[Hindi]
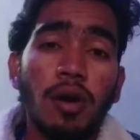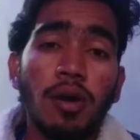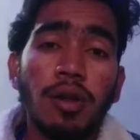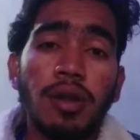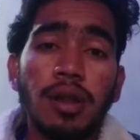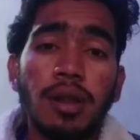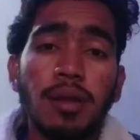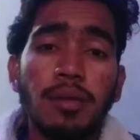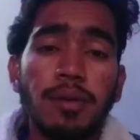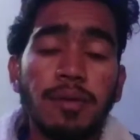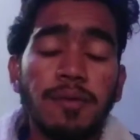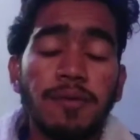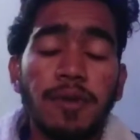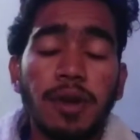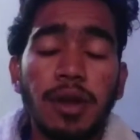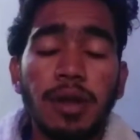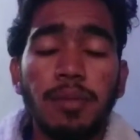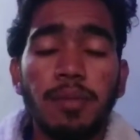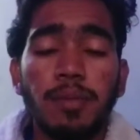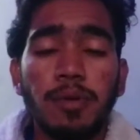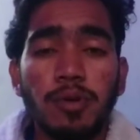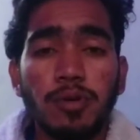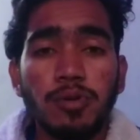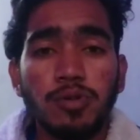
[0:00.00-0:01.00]
रियल मी
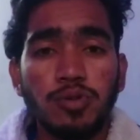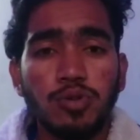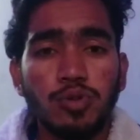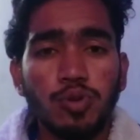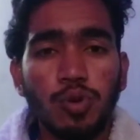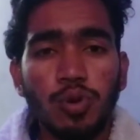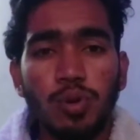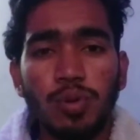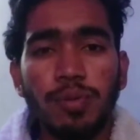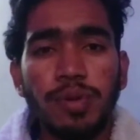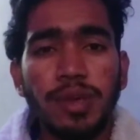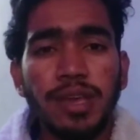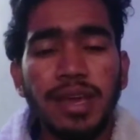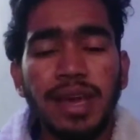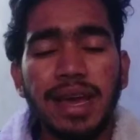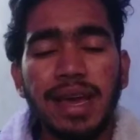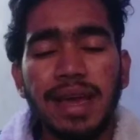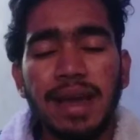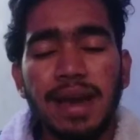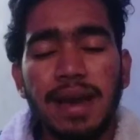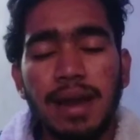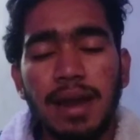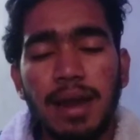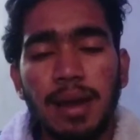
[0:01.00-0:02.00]
फाइव प्रो जो भी है
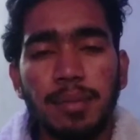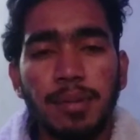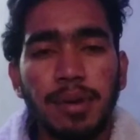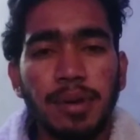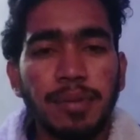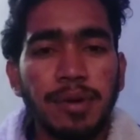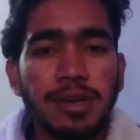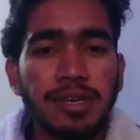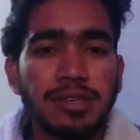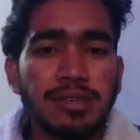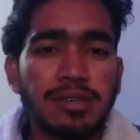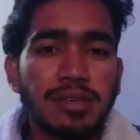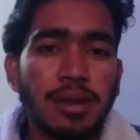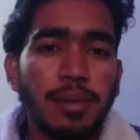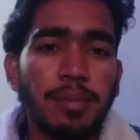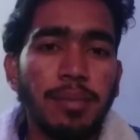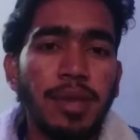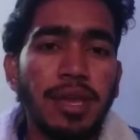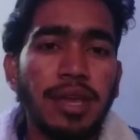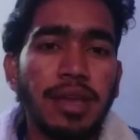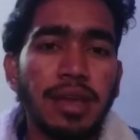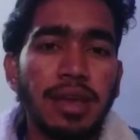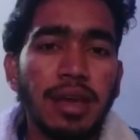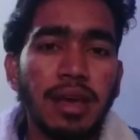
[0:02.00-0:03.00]
यार आपके पास
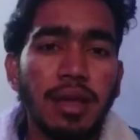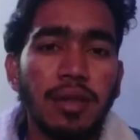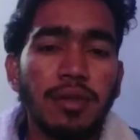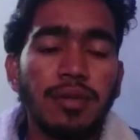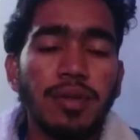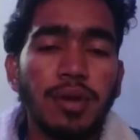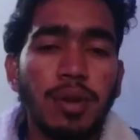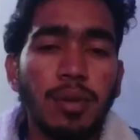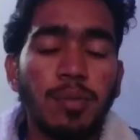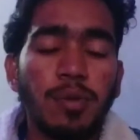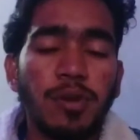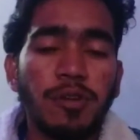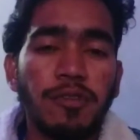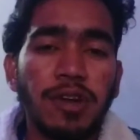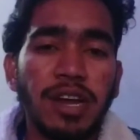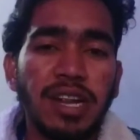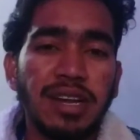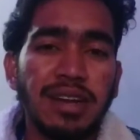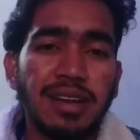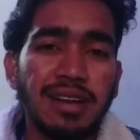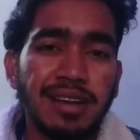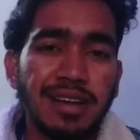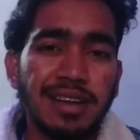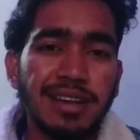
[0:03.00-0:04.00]
सभी के अंदर
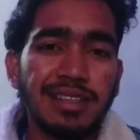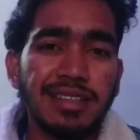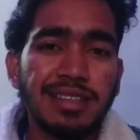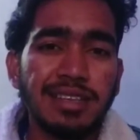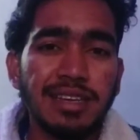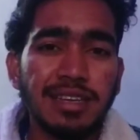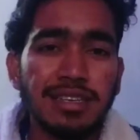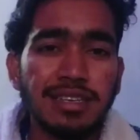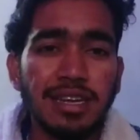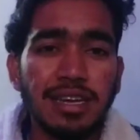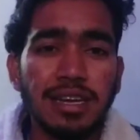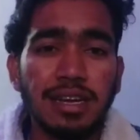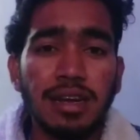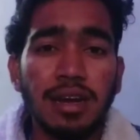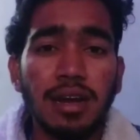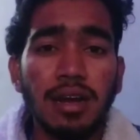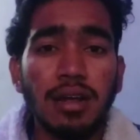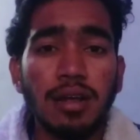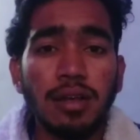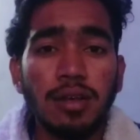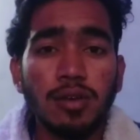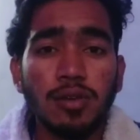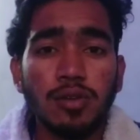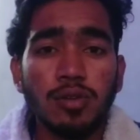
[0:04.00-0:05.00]
प्रोवाइड कर दिया जाएगा
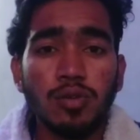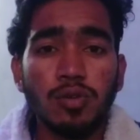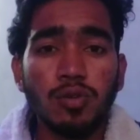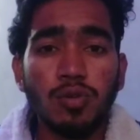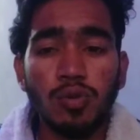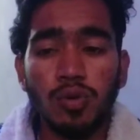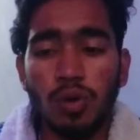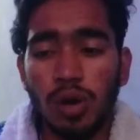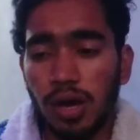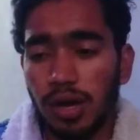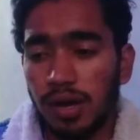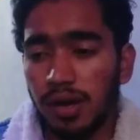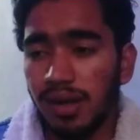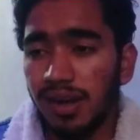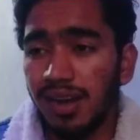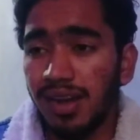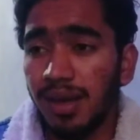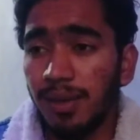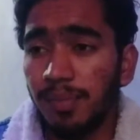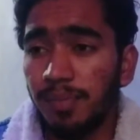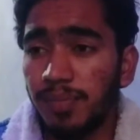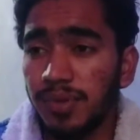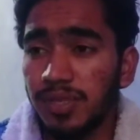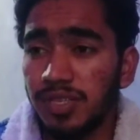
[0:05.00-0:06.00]
तो अगर
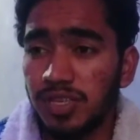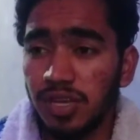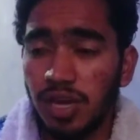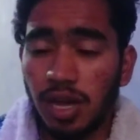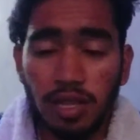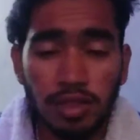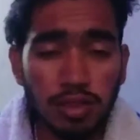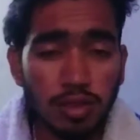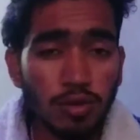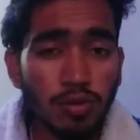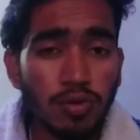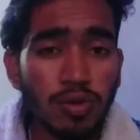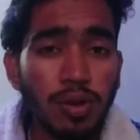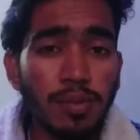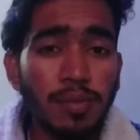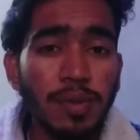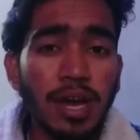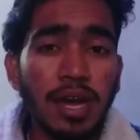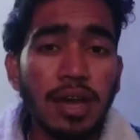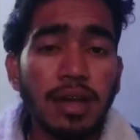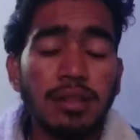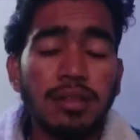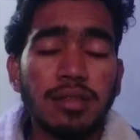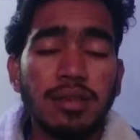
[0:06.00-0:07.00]
आप चाहते हो कि
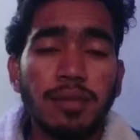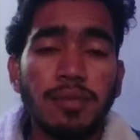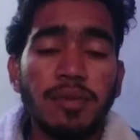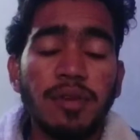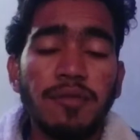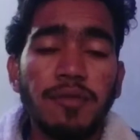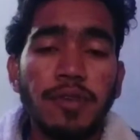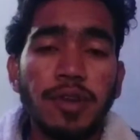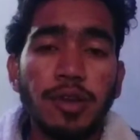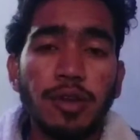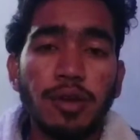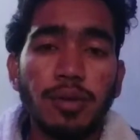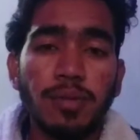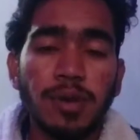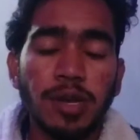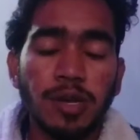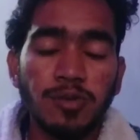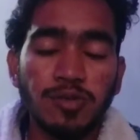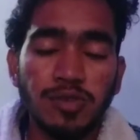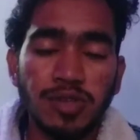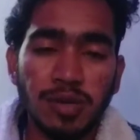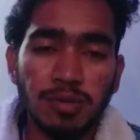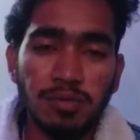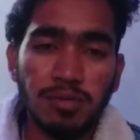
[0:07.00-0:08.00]
मैं तभी वीडियो
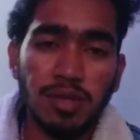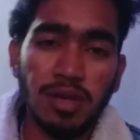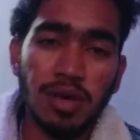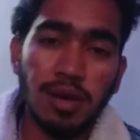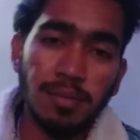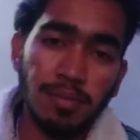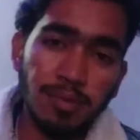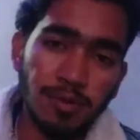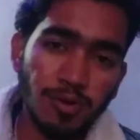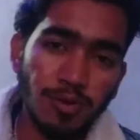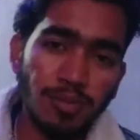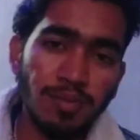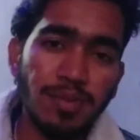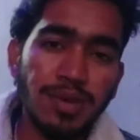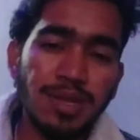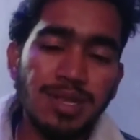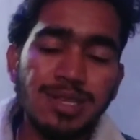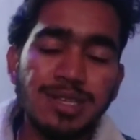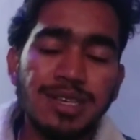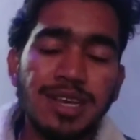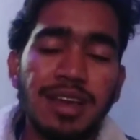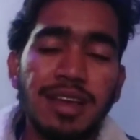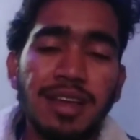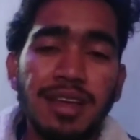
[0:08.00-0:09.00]
बनाऊँ जब तक तो आपको मिल
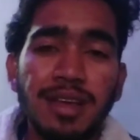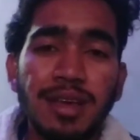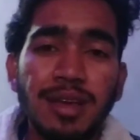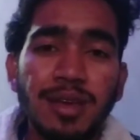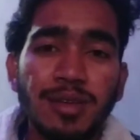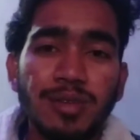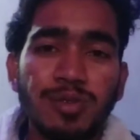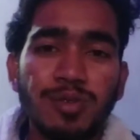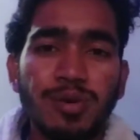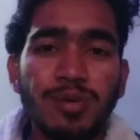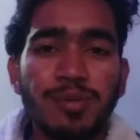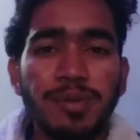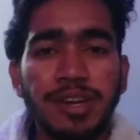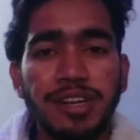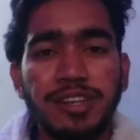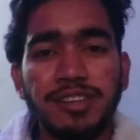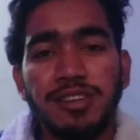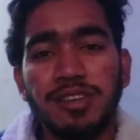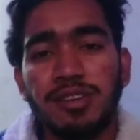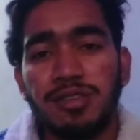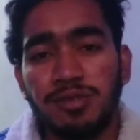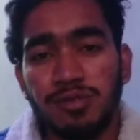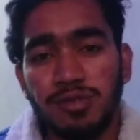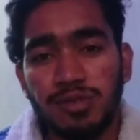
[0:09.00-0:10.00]
जाए तो हमारे
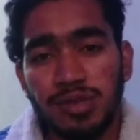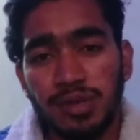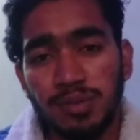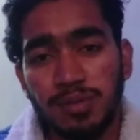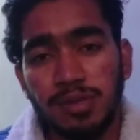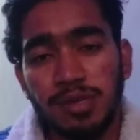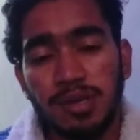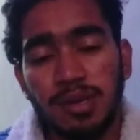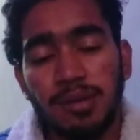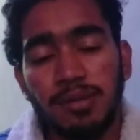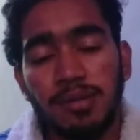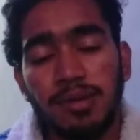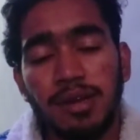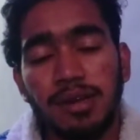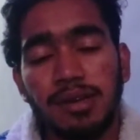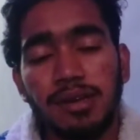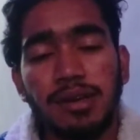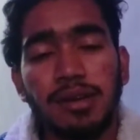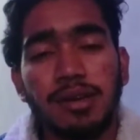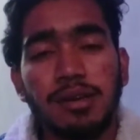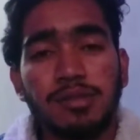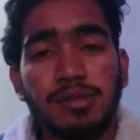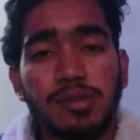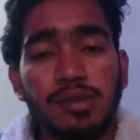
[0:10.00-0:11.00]
चैनल को सब्सक्राइब
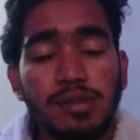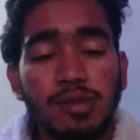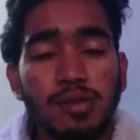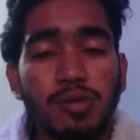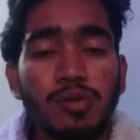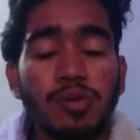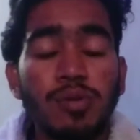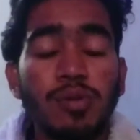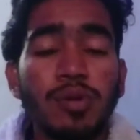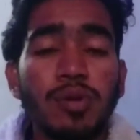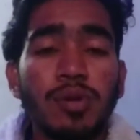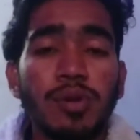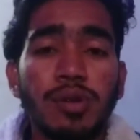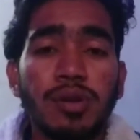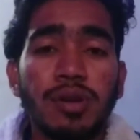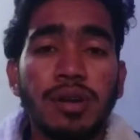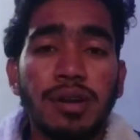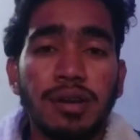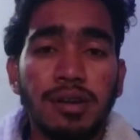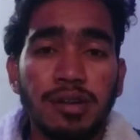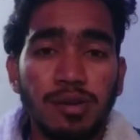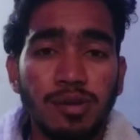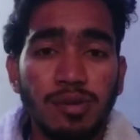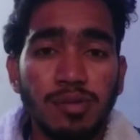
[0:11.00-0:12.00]
करके रख सकते हो
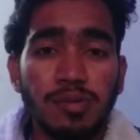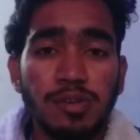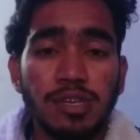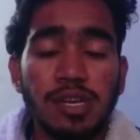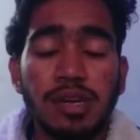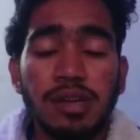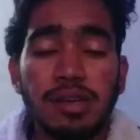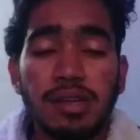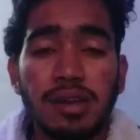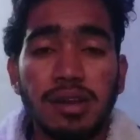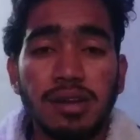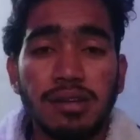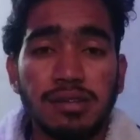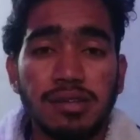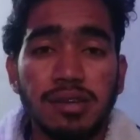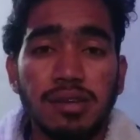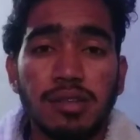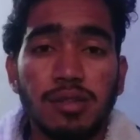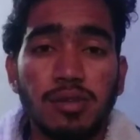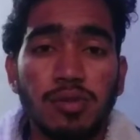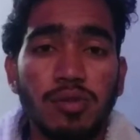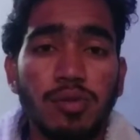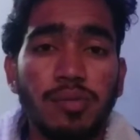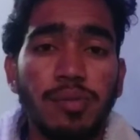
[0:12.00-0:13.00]
घंटे को भी बजा के रख
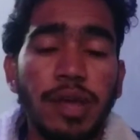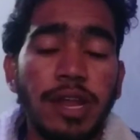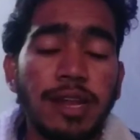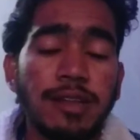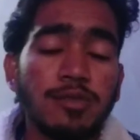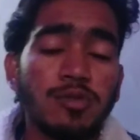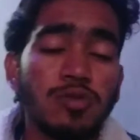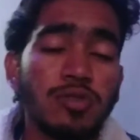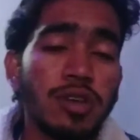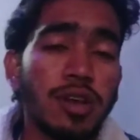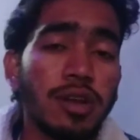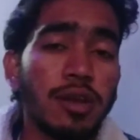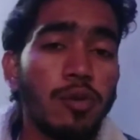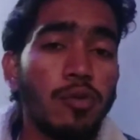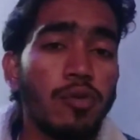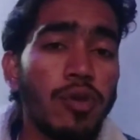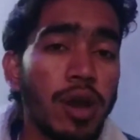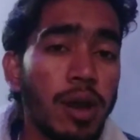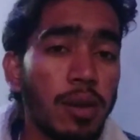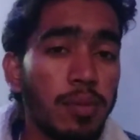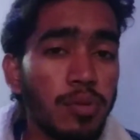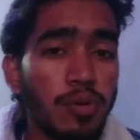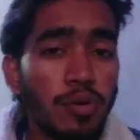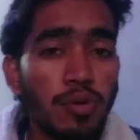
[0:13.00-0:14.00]
सकते हो मैंने सोचा क्यों
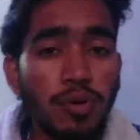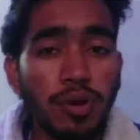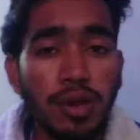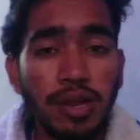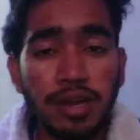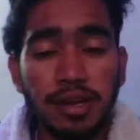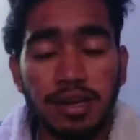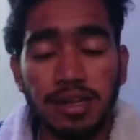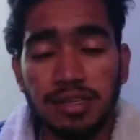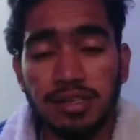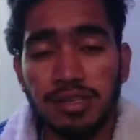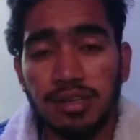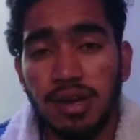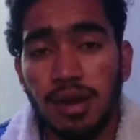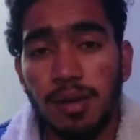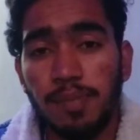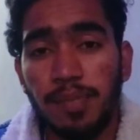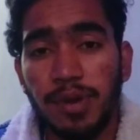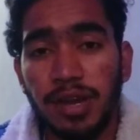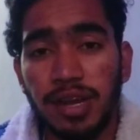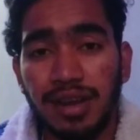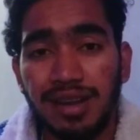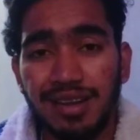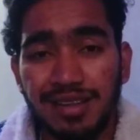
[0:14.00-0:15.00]
ना आपको लेटेस्ट
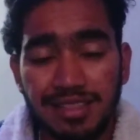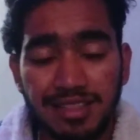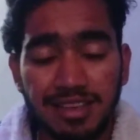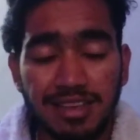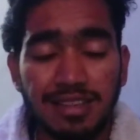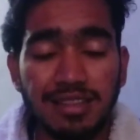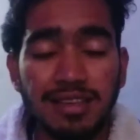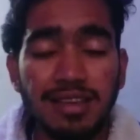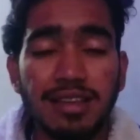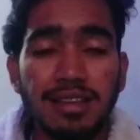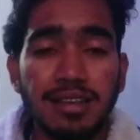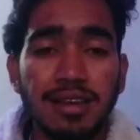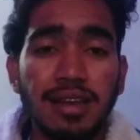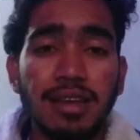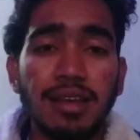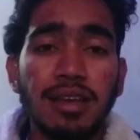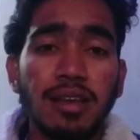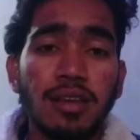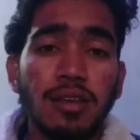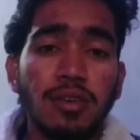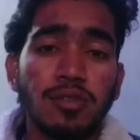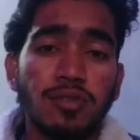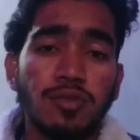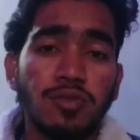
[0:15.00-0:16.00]
अपडेट दे दिया जाए
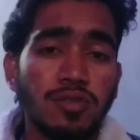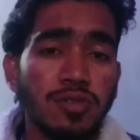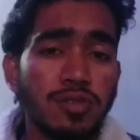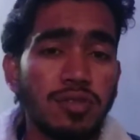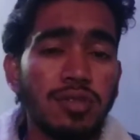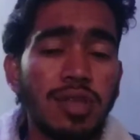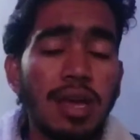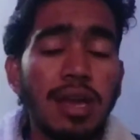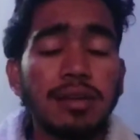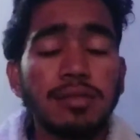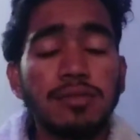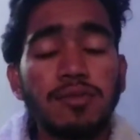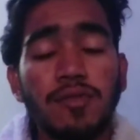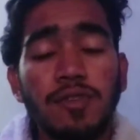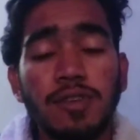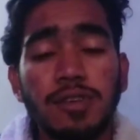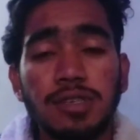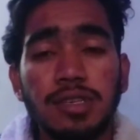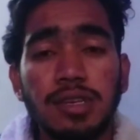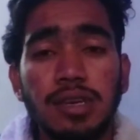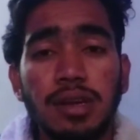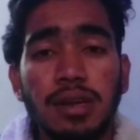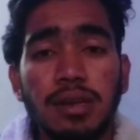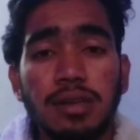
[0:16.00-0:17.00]
सो थैंक्स फॉर
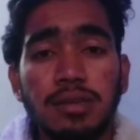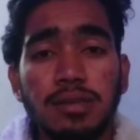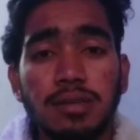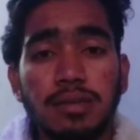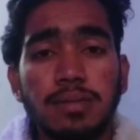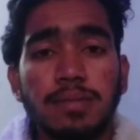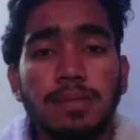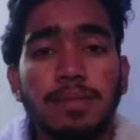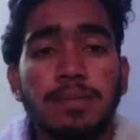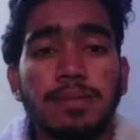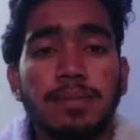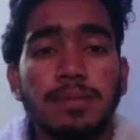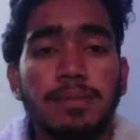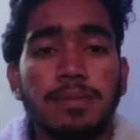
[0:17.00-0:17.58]
वॉचिंग गाइज़